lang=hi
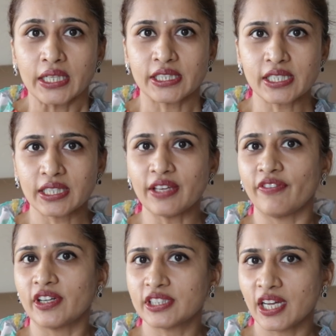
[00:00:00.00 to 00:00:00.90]
जिसकी
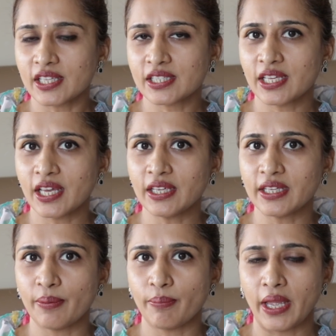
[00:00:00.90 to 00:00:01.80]
वजह से
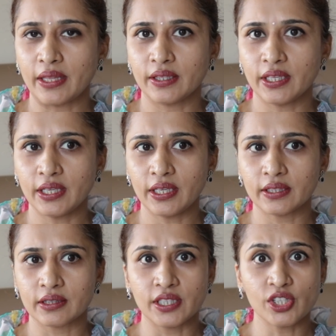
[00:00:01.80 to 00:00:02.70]
ये मेहंदी
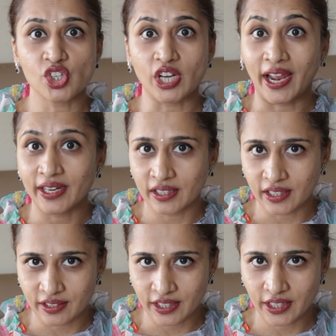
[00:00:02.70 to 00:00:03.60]
इतनी शाइन
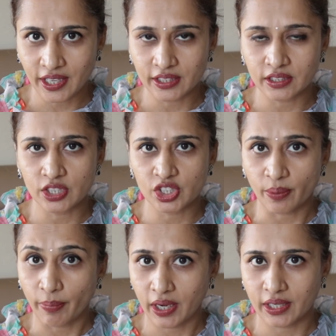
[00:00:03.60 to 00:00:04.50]
कर रही है इतनी
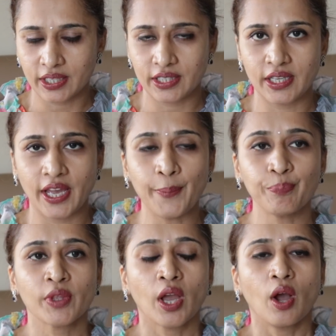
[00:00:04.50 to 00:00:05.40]
चमक रही है
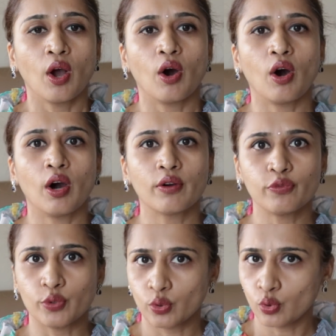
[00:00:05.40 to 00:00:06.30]
और
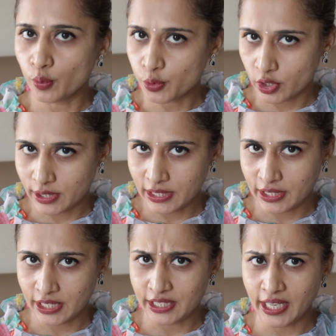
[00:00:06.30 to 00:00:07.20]
फ़ोटो खूबसूरत
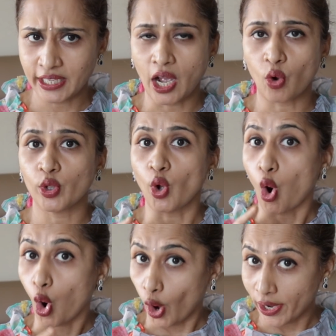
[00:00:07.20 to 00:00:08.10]
लग रही है ये क्या कोई
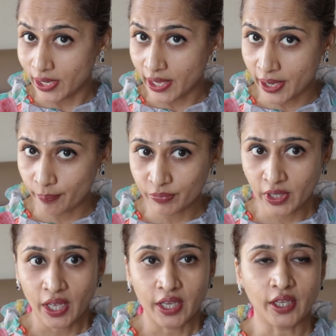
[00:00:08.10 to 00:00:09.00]
ऑयल है
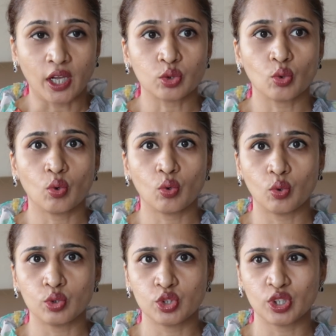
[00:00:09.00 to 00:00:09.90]
या तो
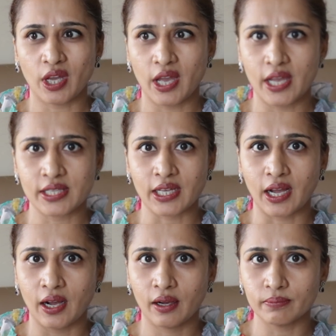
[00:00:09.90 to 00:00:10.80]
कुछ ऐसा
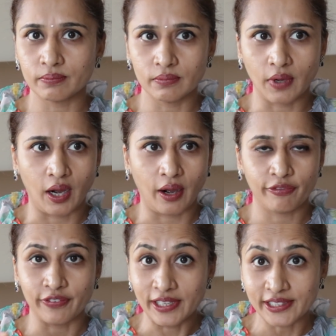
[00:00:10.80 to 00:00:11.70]
आ,
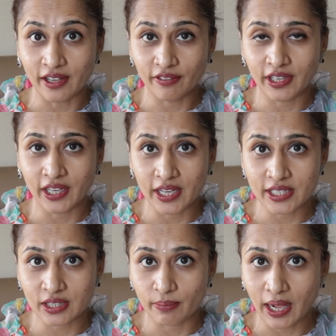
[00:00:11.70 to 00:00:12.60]
फिल्टर वगैरह
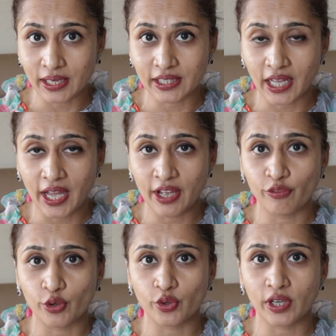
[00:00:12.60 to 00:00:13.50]
इस्तेमाल किया है
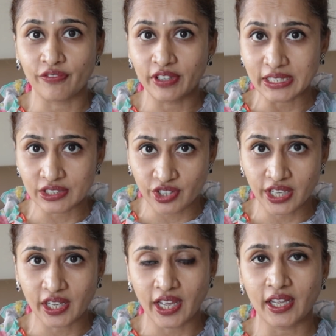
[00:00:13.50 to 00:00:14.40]
फोटोग्राफिक
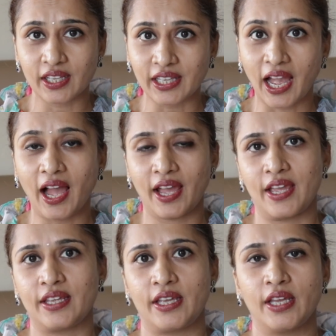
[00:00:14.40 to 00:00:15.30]
ट्रिक है क्या
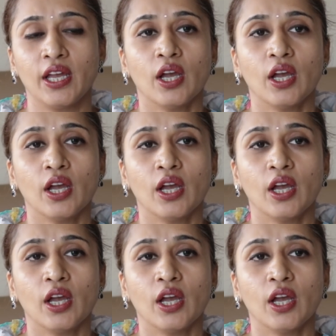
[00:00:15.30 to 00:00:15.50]
है ये